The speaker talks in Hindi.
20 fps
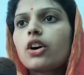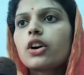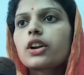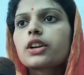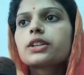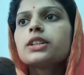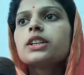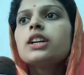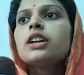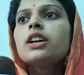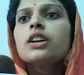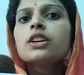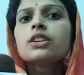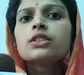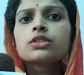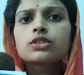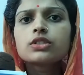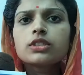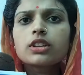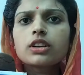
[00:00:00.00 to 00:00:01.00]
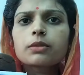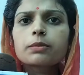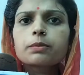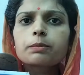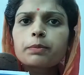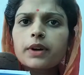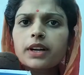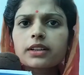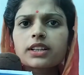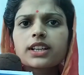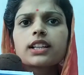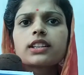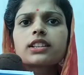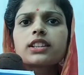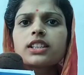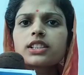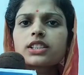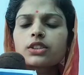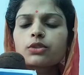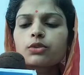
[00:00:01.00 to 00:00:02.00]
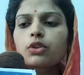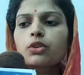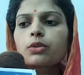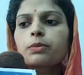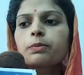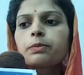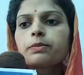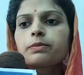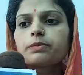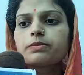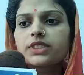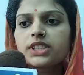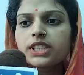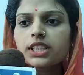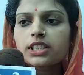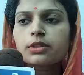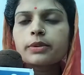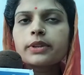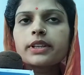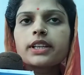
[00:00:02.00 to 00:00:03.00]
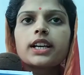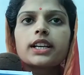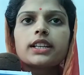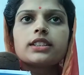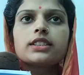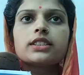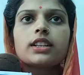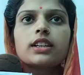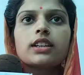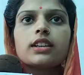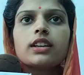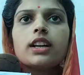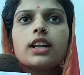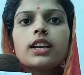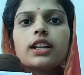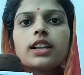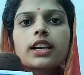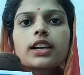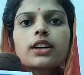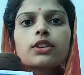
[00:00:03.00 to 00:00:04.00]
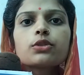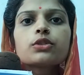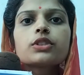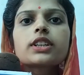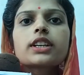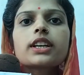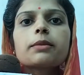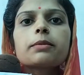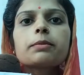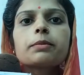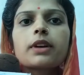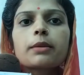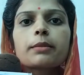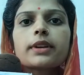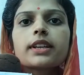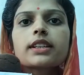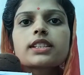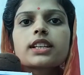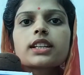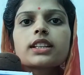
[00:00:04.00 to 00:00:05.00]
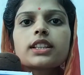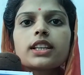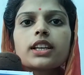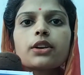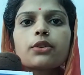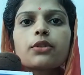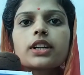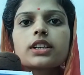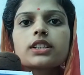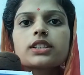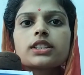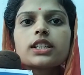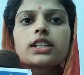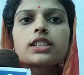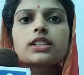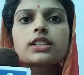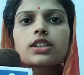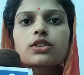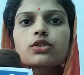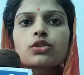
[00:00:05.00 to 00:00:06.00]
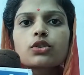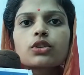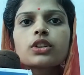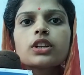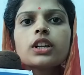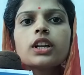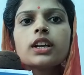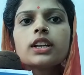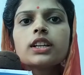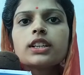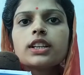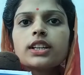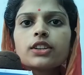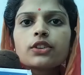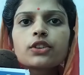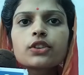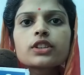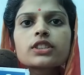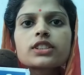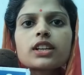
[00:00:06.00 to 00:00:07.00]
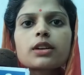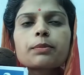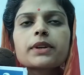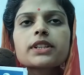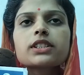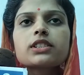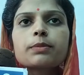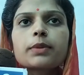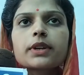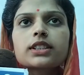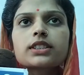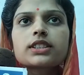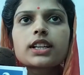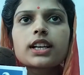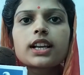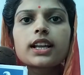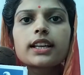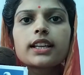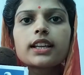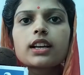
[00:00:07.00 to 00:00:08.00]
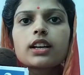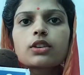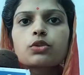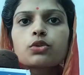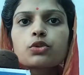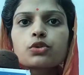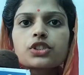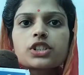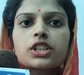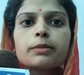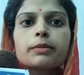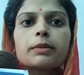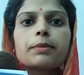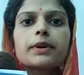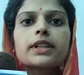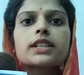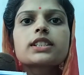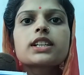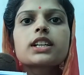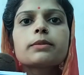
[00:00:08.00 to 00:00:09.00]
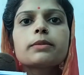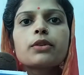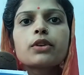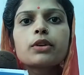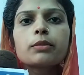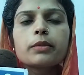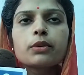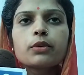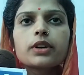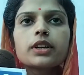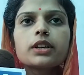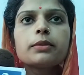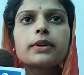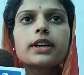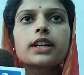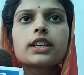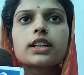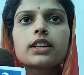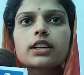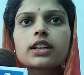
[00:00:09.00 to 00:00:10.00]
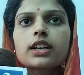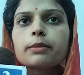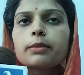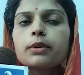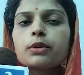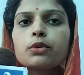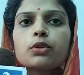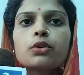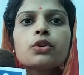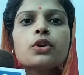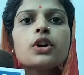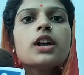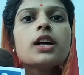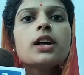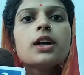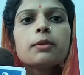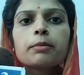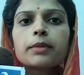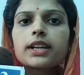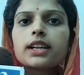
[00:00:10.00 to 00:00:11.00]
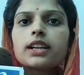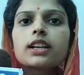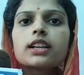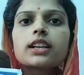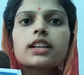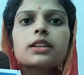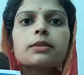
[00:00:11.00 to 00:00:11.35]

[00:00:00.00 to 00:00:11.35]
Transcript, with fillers: और गलती से वो जीत भी गई हैं लेकिन उनके हमेशा देवर जेठ ससुर इन्होंने सरपंच पद चलाया है कुर्सी में पंचायत भवन में वही बैठे हैं कभी वो महिला